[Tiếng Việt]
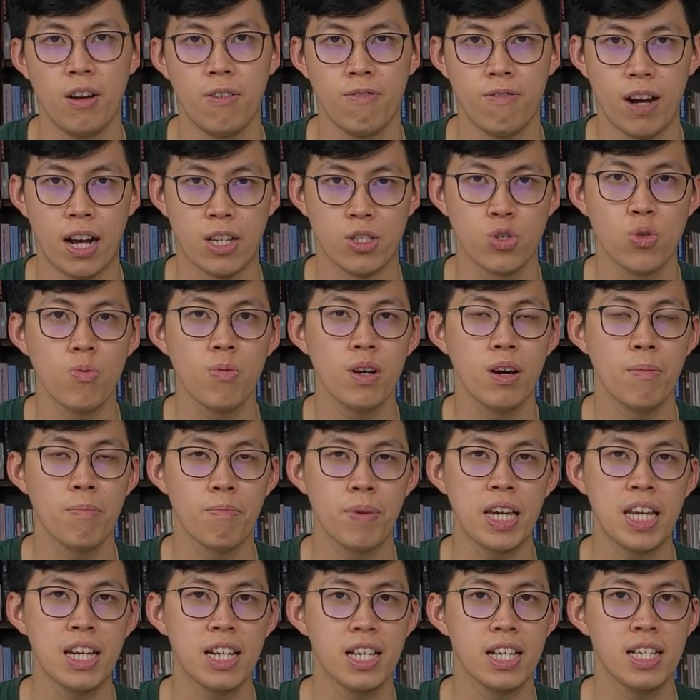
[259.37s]
và dung lượng
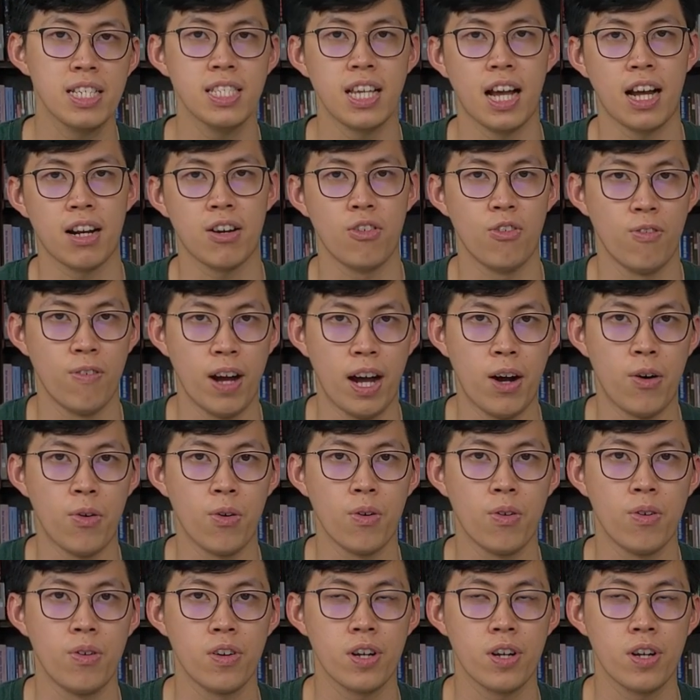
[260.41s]
pin khi sạc đầu vào.